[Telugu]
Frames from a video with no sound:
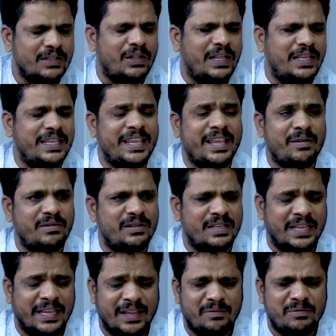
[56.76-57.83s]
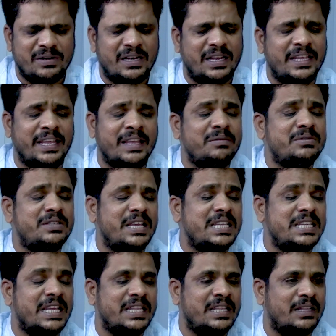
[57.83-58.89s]
ఇందులో ఏ ఏమి ఇలా ఏం
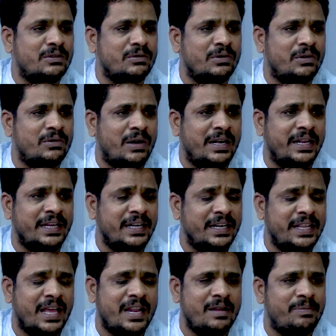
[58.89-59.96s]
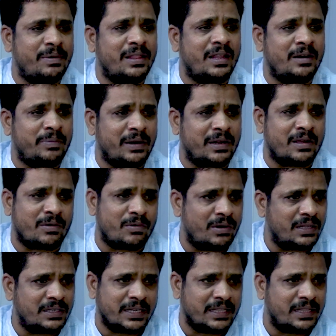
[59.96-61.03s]
చేంజ్ చేయదలుచుకున్నారు అంటే ఇండియా అనే పదాన్ని
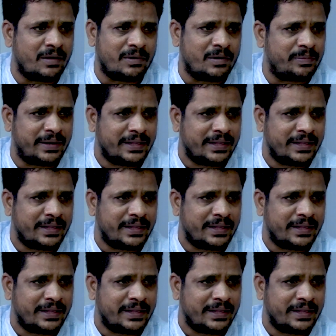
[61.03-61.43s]
పలకకుండా చేద్దామనే